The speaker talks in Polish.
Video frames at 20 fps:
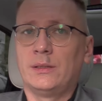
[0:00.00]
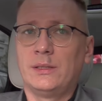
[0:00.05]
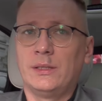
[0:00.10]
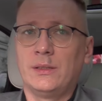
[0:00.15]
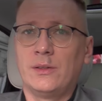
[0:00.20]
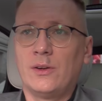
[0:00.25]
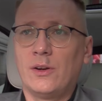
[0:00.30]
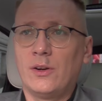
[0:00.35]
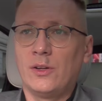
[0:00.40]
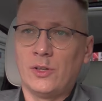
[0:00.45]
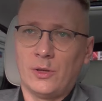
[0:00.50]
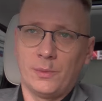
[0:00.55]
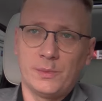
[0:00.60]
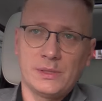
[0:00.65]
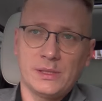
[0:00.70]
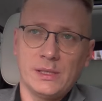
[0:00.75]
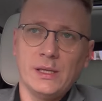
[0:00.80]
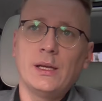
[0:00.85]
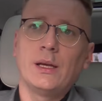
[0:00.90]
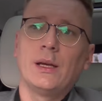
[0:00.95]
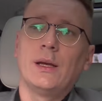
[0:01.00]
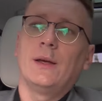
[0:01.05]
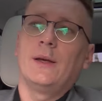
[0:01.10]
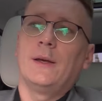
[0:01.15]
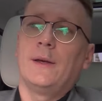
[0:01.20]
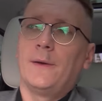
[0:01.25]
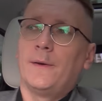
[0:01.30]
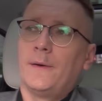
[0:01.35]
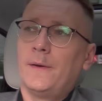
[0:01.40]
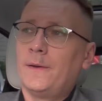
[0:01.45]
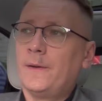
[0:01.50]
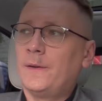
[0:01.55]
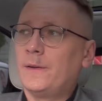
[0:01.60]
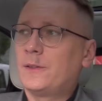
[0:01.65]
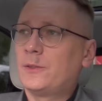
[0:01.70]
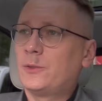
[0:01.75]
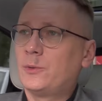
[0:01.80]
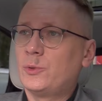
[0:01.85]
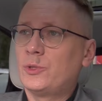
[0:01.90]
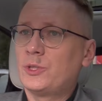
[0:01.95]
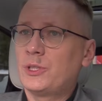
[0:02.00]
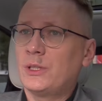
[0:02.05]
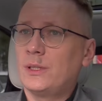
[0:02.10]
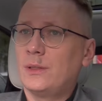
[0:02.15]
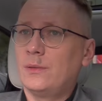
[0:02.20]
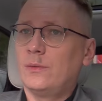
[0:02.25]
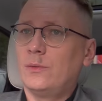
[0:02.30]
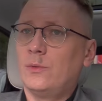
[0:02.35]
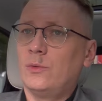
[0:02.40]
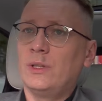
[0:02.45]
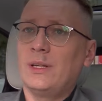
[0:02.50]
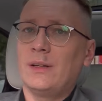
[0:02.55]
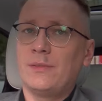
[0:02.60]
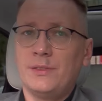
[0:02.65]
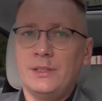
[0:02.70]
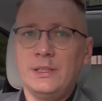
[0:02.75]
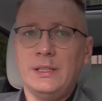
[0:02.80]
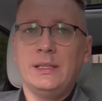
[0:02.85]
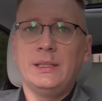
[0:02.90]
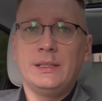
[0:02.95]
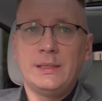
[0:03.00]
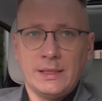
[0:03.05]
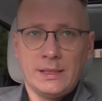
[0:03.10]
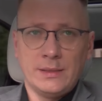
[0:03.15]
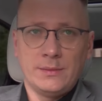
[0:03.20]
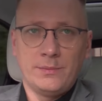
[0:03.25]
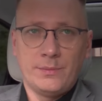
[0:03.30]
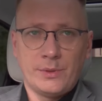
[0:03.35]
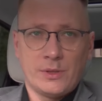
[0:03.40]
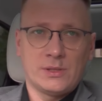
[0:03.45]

Tylko Konopski, e, którzy ujawnili ten mhm.